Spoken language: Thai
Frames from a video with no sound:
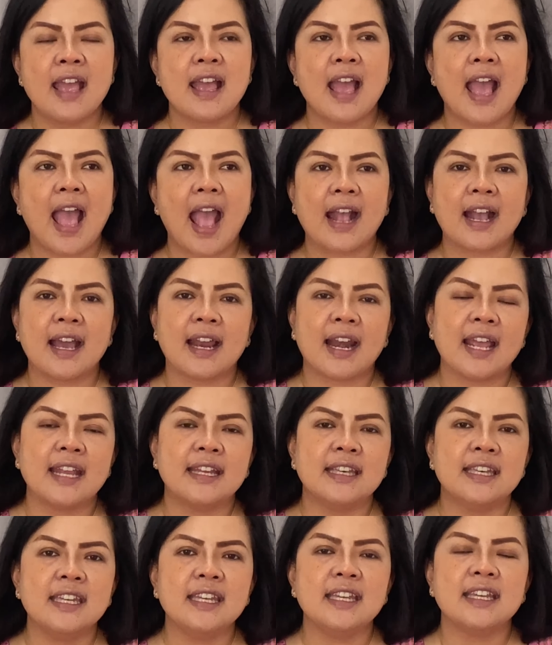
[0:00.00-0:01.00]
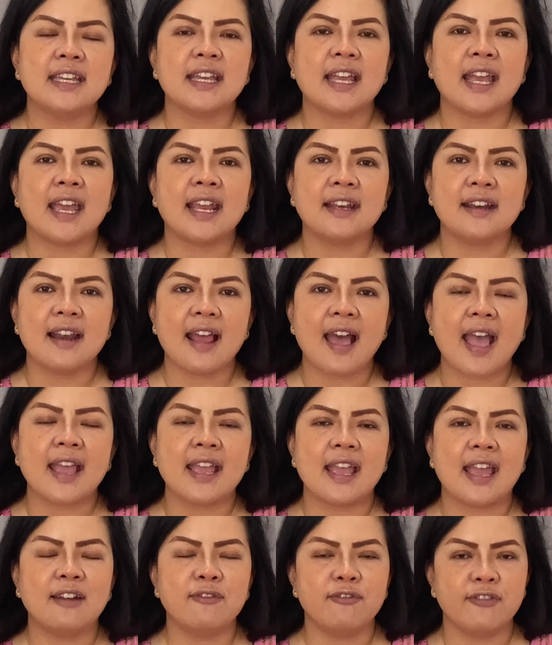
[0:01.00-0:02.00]
หากใครที่แอดไลน์
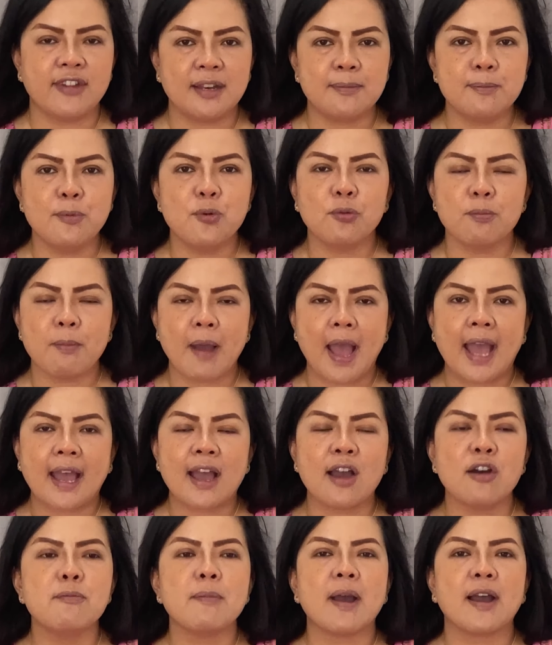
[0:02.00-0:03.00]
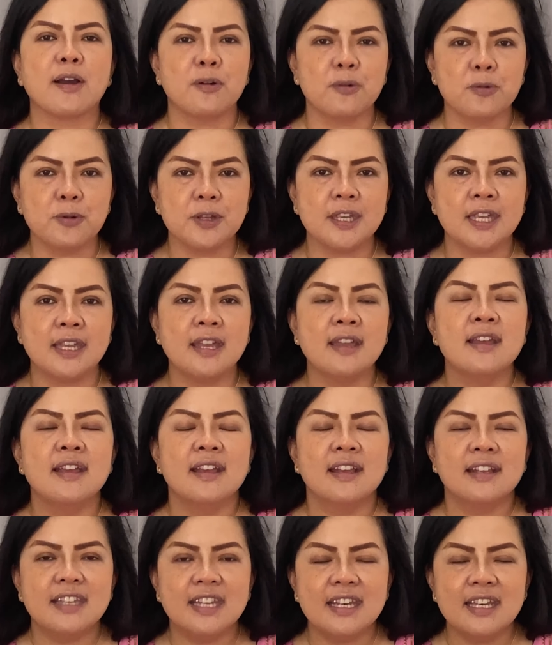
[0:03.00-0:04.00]
แอดเฟซบุ๊กมาเข้ามาคุย
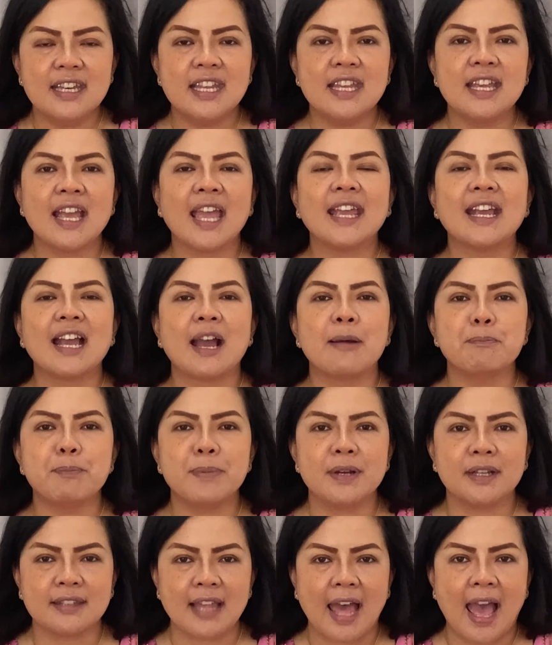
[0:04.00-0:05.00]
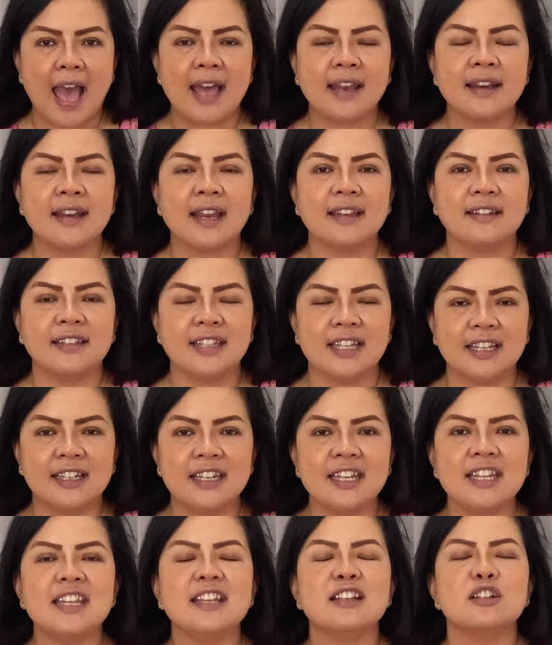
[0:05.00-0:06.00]
ยินดีให้คำปรึกษาในสิ่ง
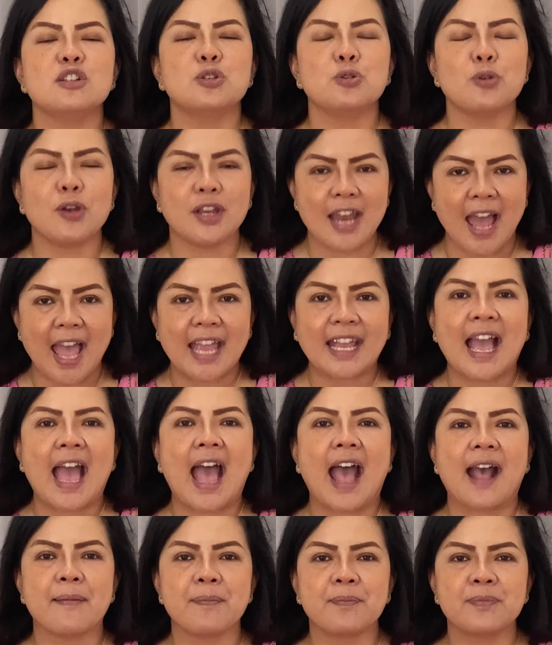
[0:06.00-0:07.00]
ที่ช่วยได้ค่ะ